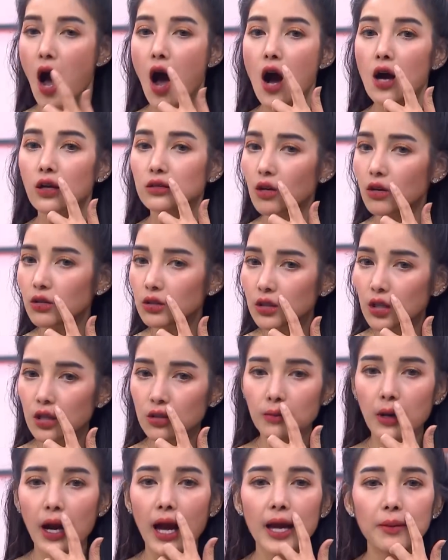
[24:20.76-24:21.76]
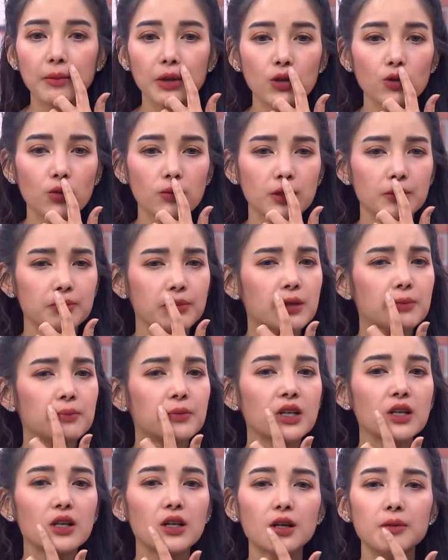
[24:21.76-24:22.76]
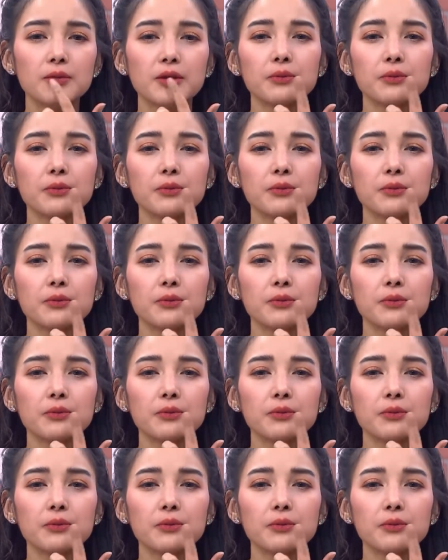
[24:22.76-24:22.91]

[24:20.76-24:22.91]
ขอบไปหมดเลยต้องเกินออกมาให้มันดูเหมือนเบลอเห